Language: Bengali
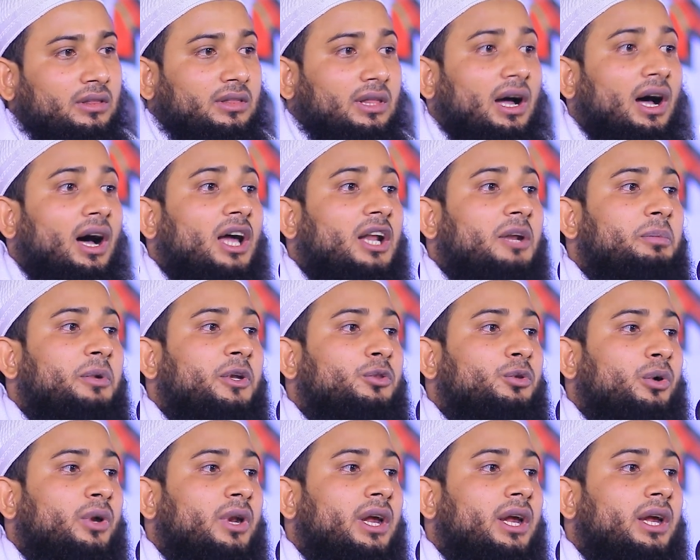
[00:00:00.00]
তার
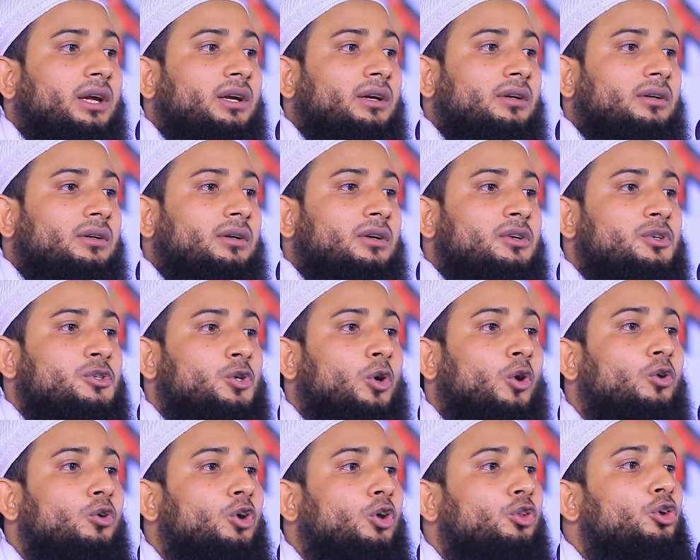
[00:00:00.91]
ভিতরে
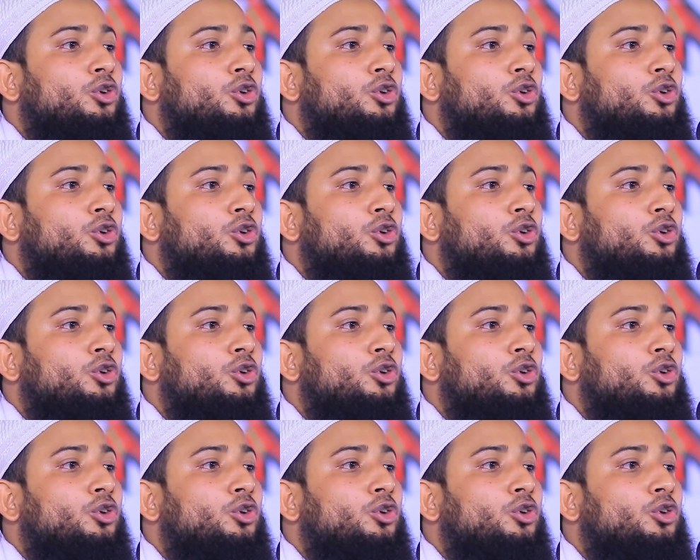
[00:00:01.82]
শূন্য